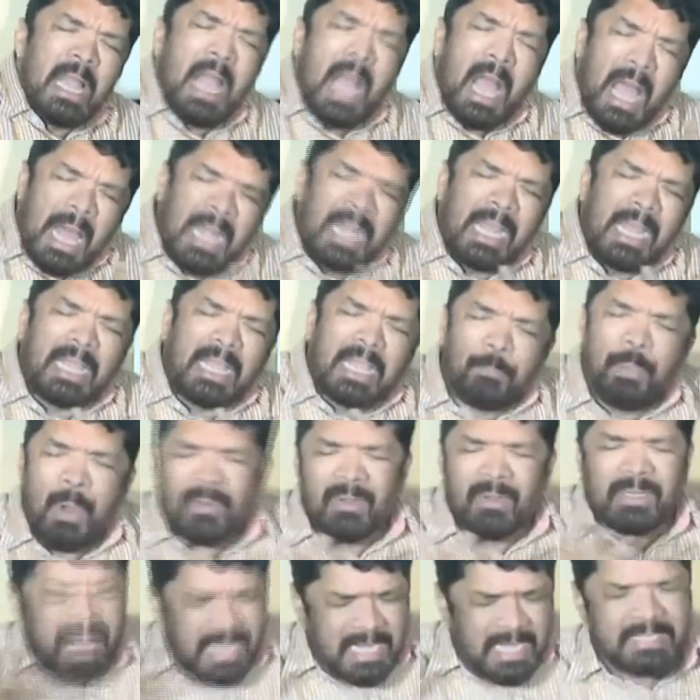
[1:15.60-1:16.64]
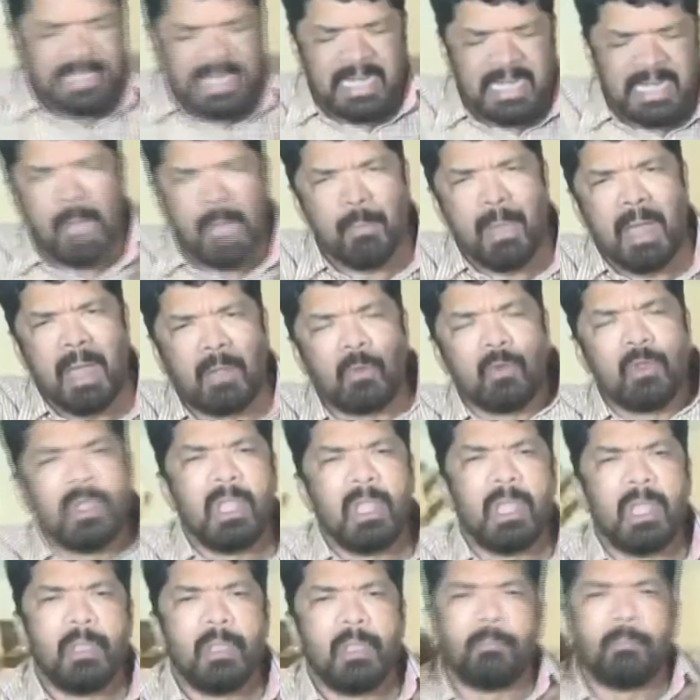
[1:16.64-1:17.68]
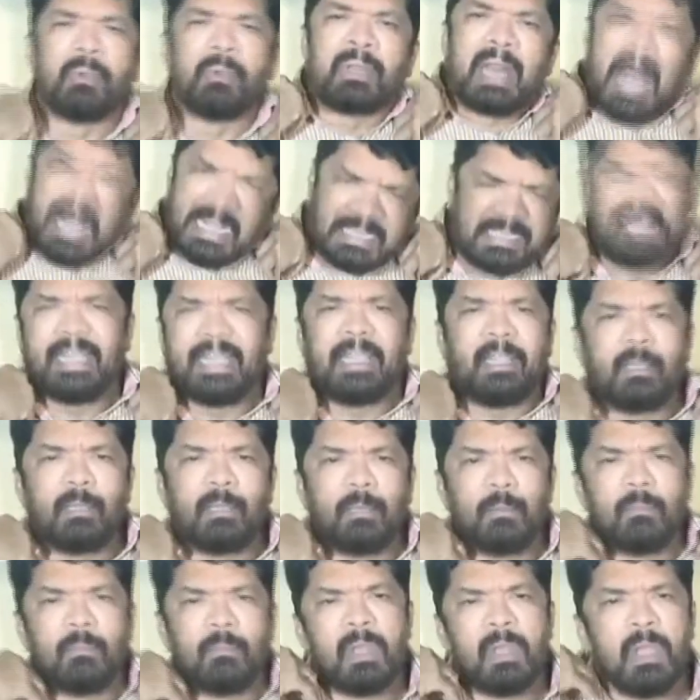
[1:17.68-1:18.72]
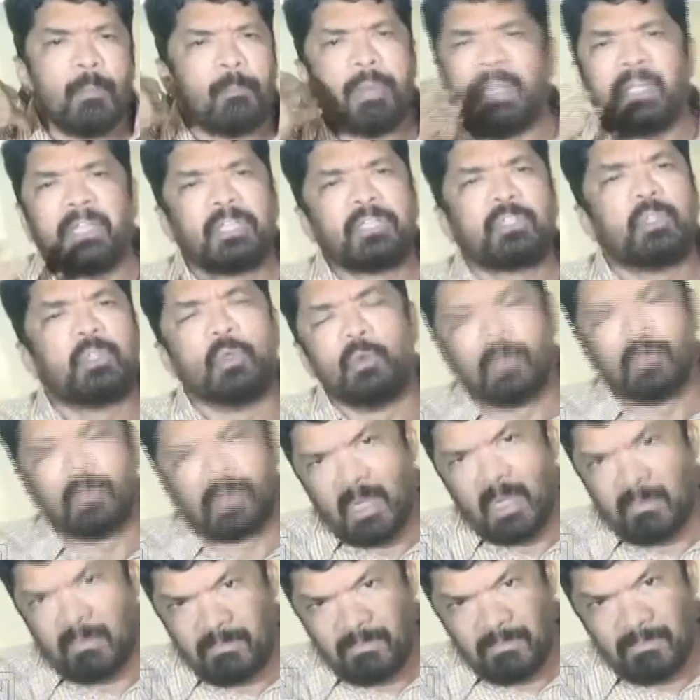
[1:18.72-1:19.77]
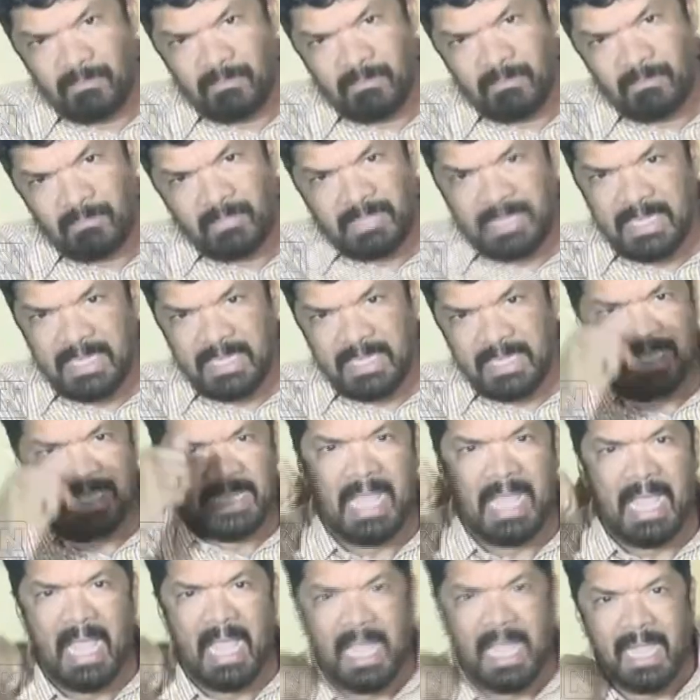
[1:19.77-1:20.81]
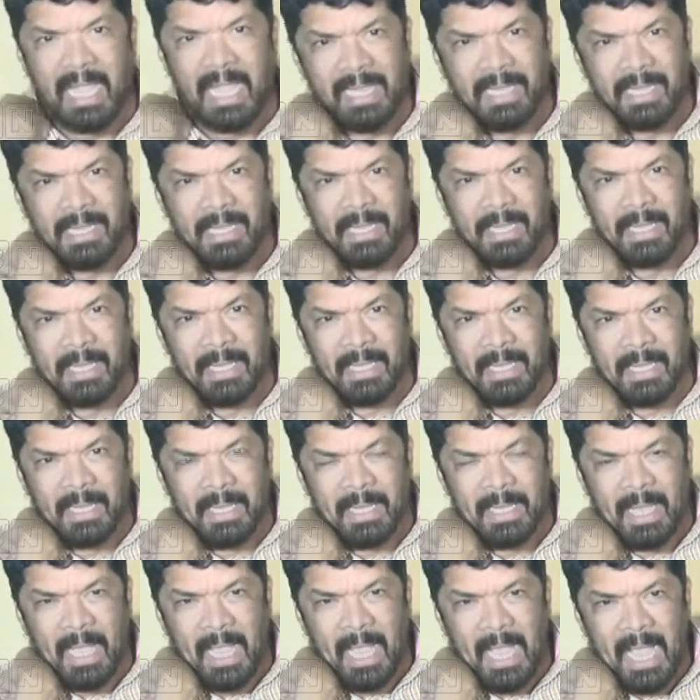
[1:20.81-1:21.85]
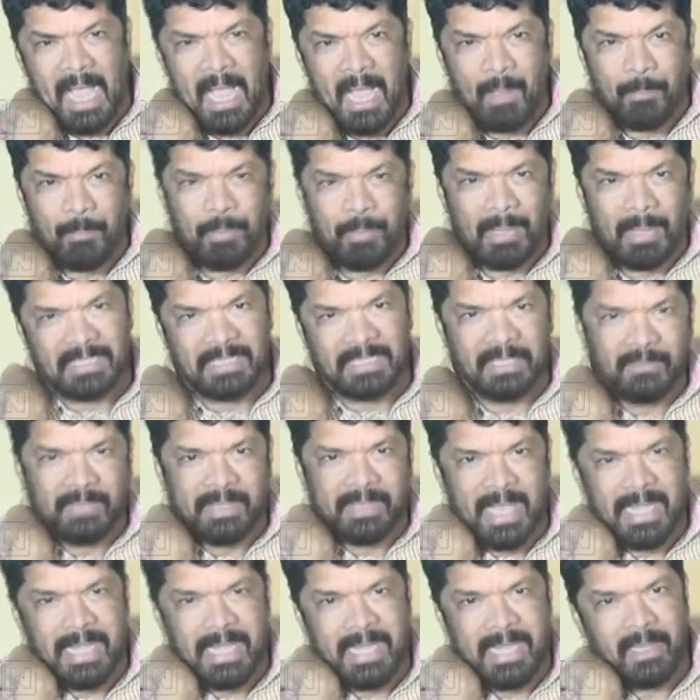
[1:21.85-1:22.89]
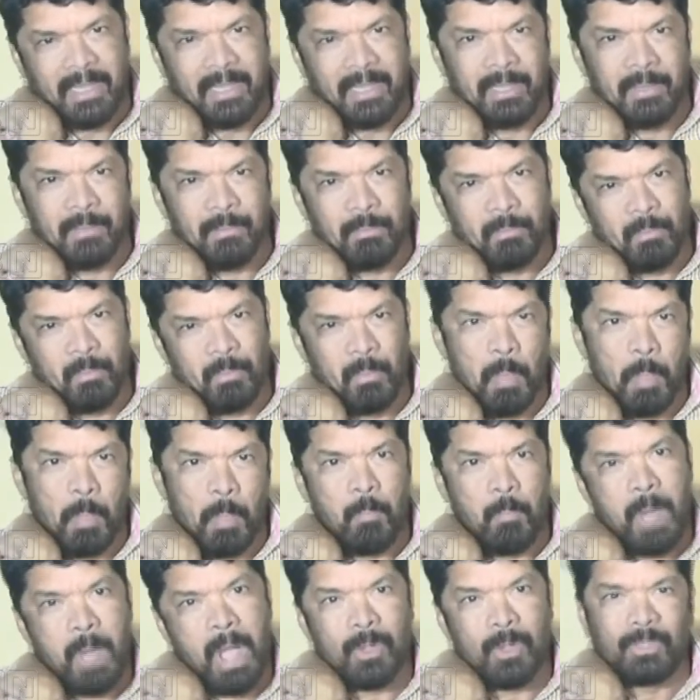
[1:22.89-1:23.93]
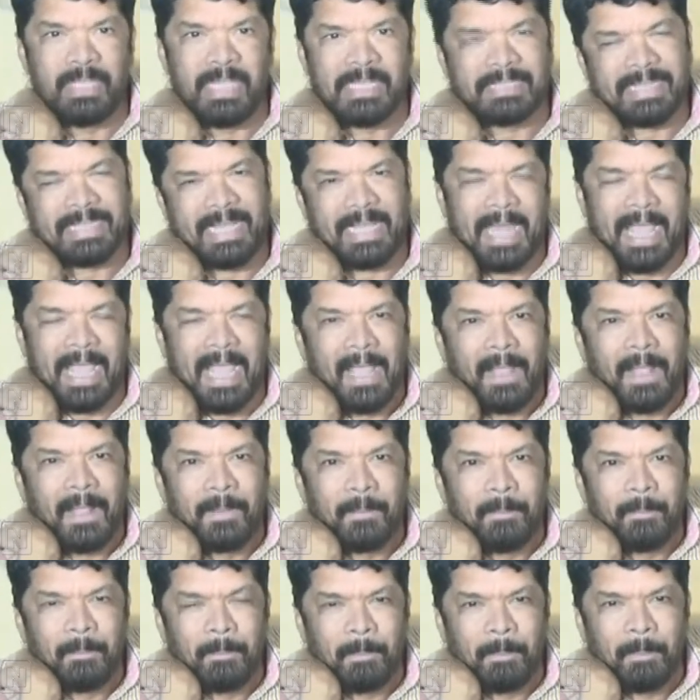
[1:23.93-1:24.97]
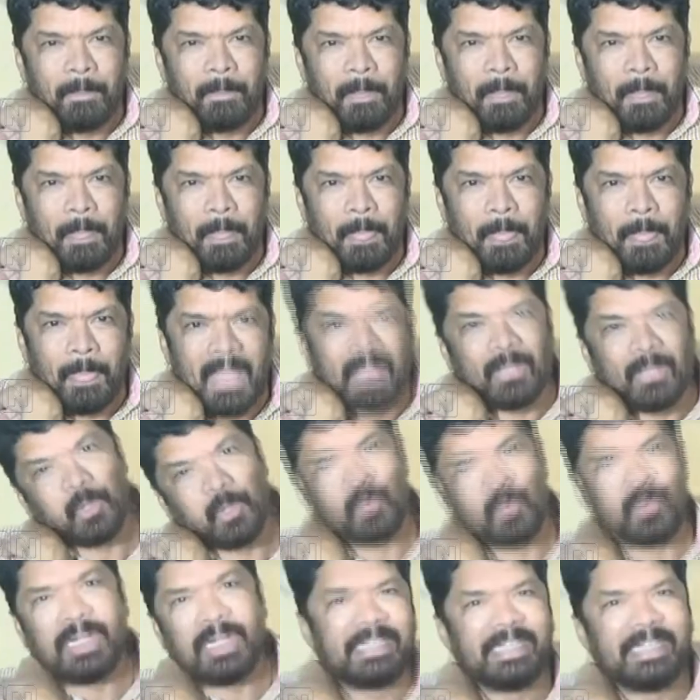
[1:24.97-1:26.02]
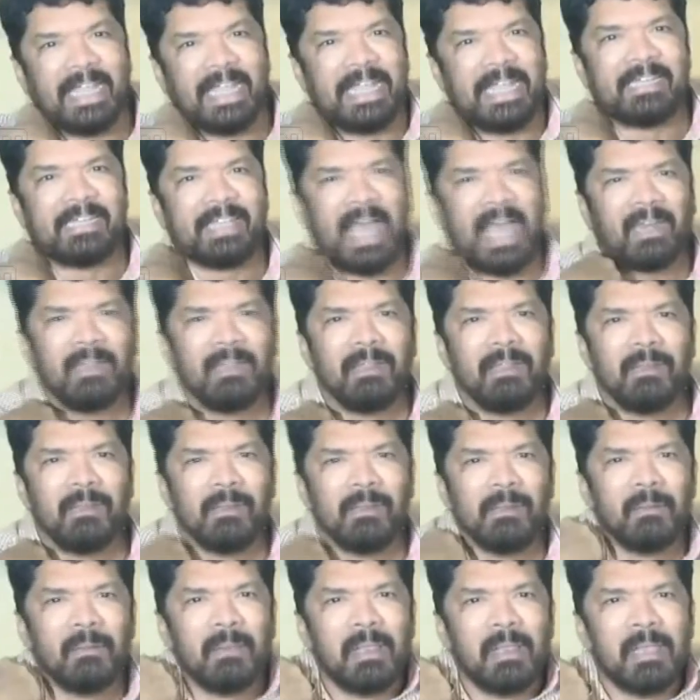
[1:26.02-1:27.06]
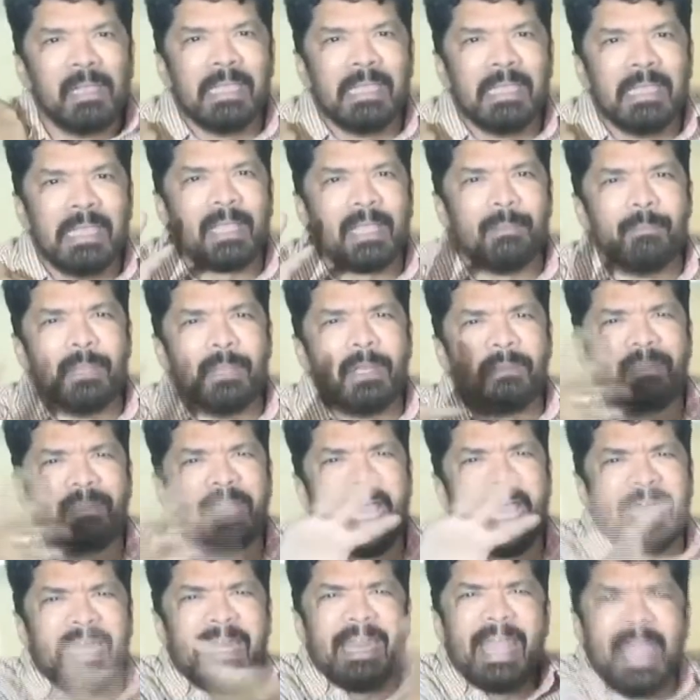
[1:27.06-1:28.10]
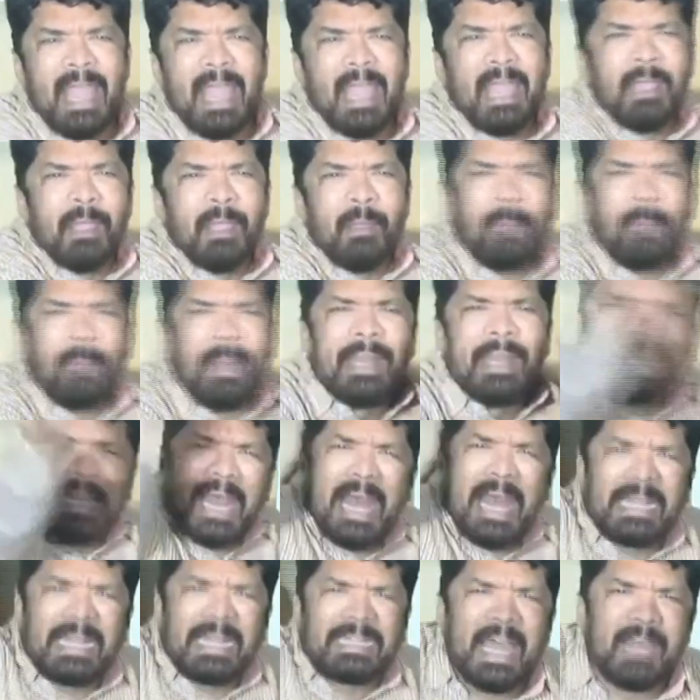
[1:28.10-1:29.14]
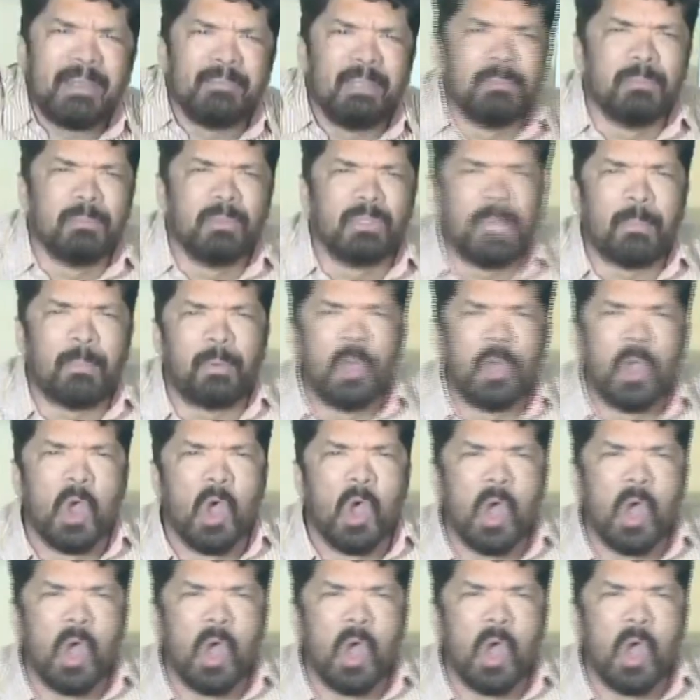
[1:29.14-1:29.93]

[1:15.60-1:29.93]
అలాగే పౌర శాస్త్రనామాలు మేము రాసి పఠిస్తూ ఉంటాం చేస్తారా ఆ పిల్ల జీవితాన్ని బాగు చేస్తారా అదొక్కటి చేయండి సార్ ఇక మీరు జగనే పనికిరారు సార్ మీ ముందప్పుడు